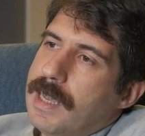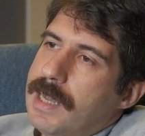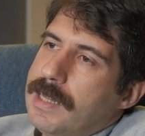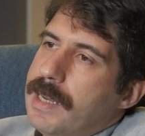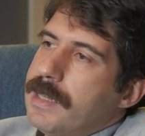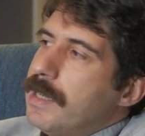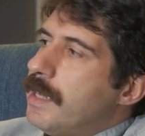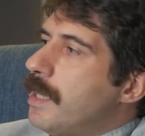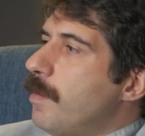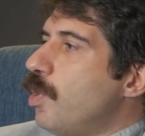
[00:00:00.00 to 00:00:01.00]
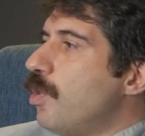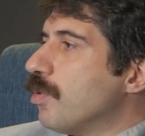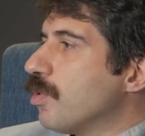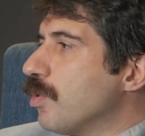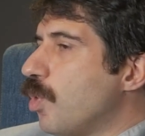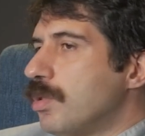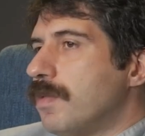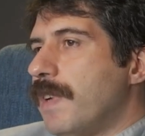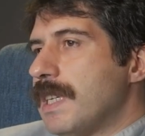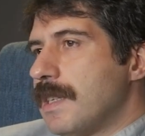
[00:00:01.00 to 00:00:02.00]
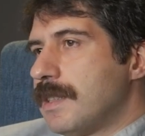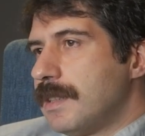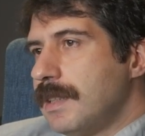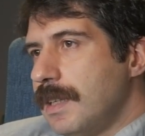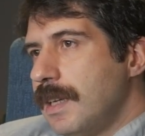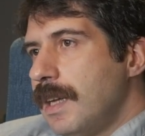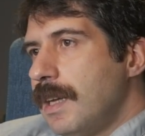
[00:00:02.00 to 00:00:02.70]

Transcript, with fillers: ellerindeki 2 milyon konut fazlasını